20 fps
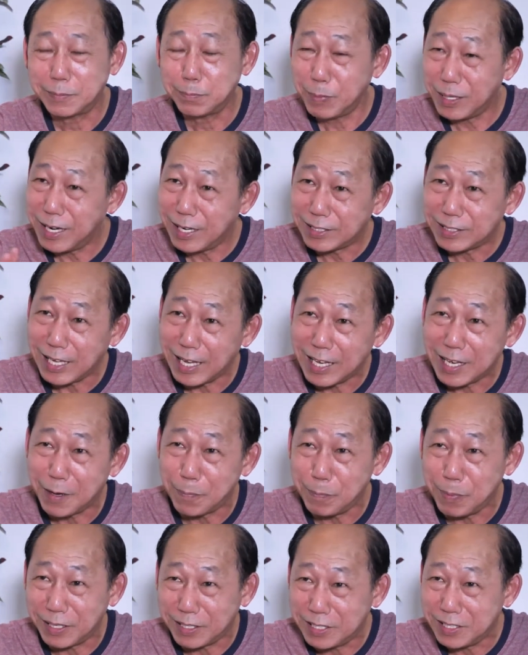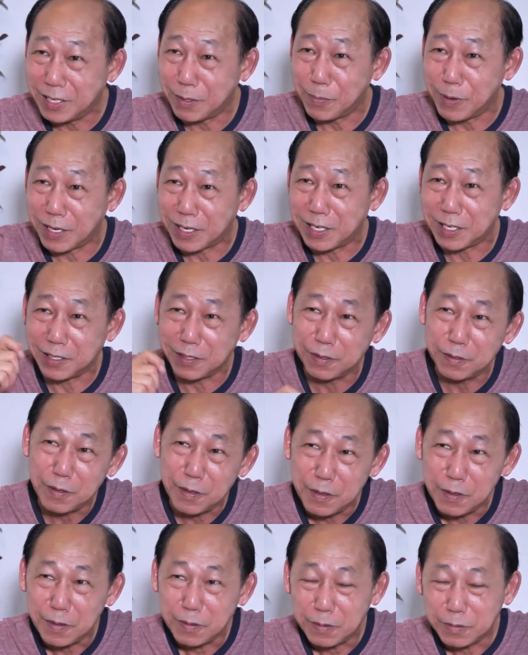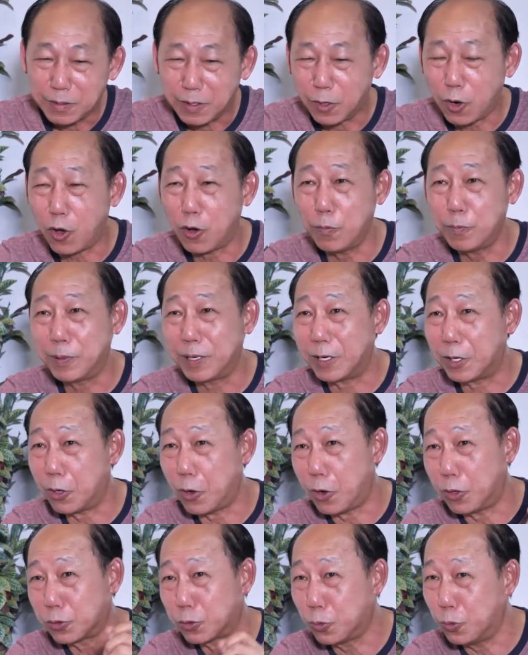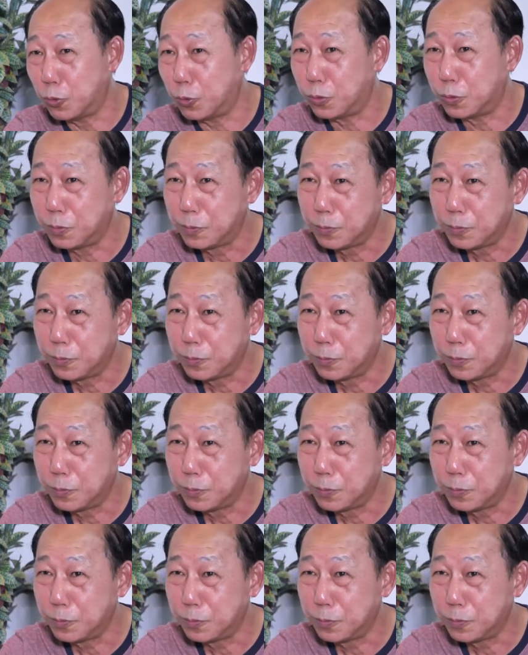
ไม่ได้ไซส์กับเป็ดที่จะมาถึง ลองผิดลองถูก